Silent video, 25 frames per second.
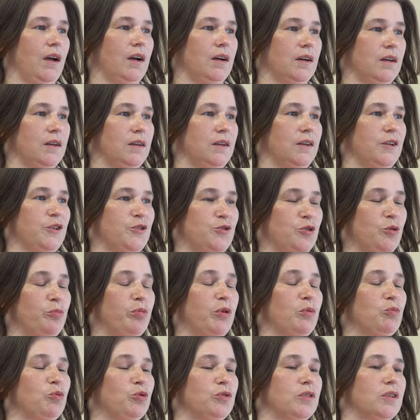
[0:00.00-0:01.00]
Э, еще
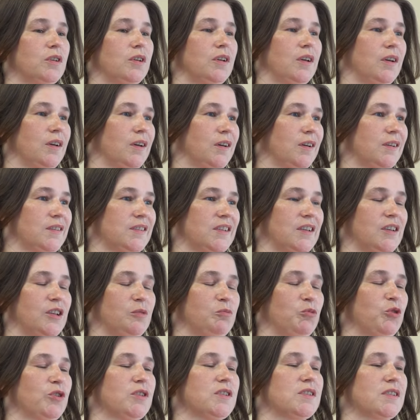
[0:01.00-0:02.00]
премудрый
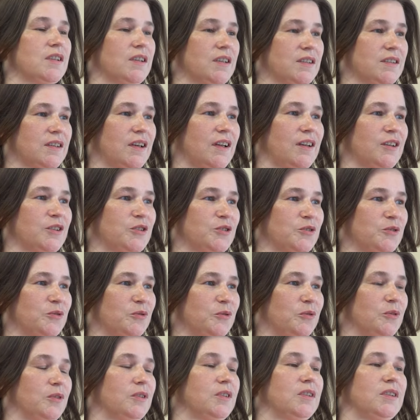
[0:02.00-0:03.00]
Соломон сказал,
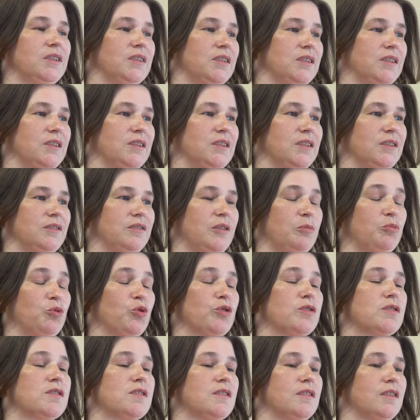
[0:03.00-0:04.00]
что во
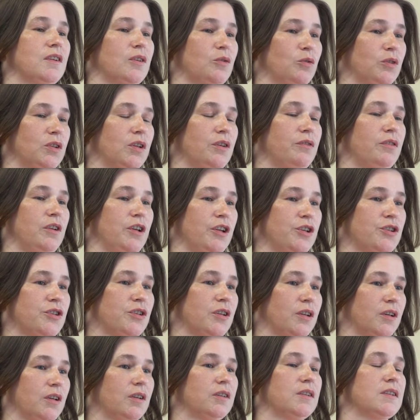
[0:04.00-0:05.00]
множестве народа
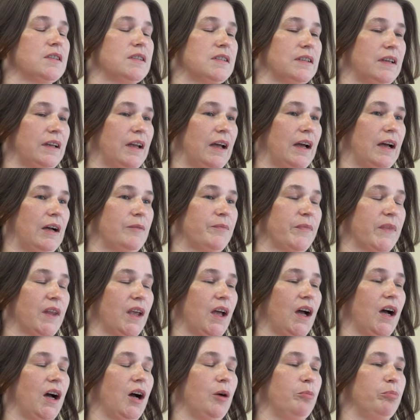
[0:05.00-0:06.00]
величие царя,
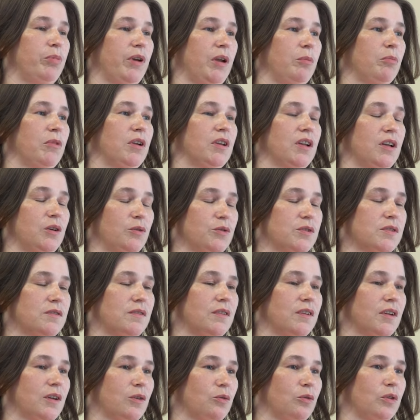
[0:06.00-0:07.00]
а при
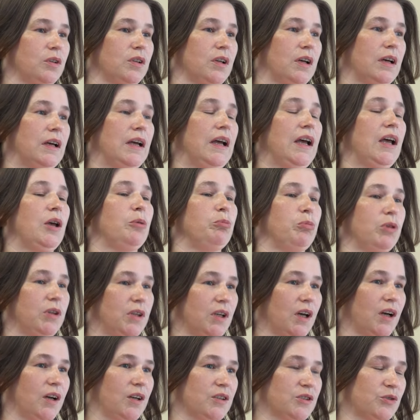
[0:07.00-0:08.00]
малолюдстве народа
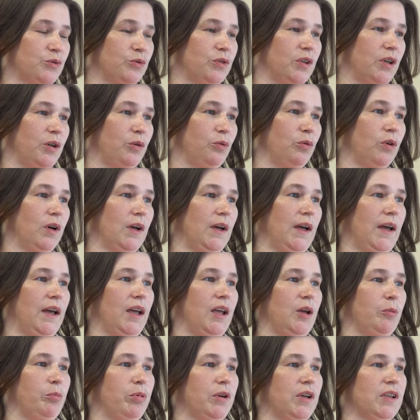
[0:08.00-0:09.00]
беда государю.
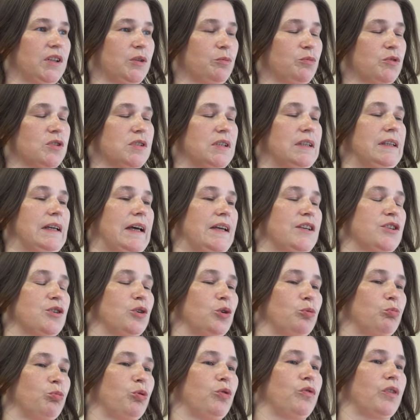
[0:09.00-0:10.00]
И поэтому задача
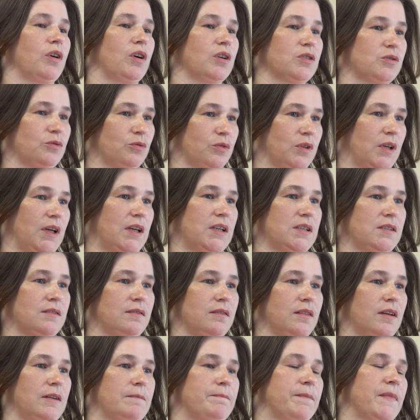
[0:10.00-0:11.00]
любого
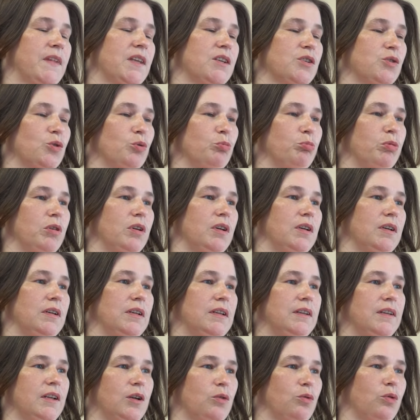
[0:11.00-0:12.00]
государства, чтобы
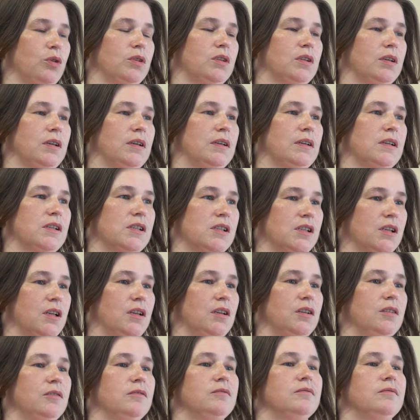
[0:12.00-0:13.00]
народ
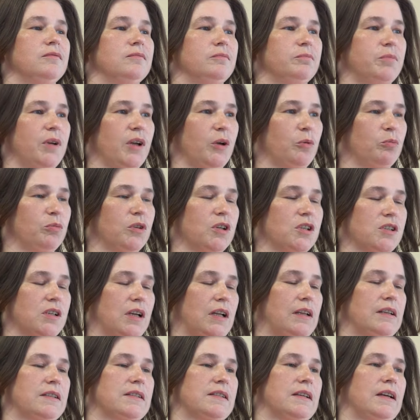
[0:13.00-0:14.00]
жил
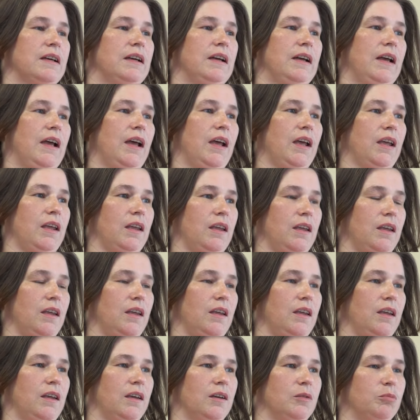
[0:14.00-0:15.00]
приумножался,
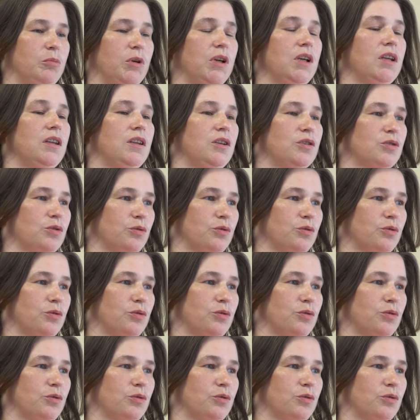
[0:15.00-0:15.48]
и мы не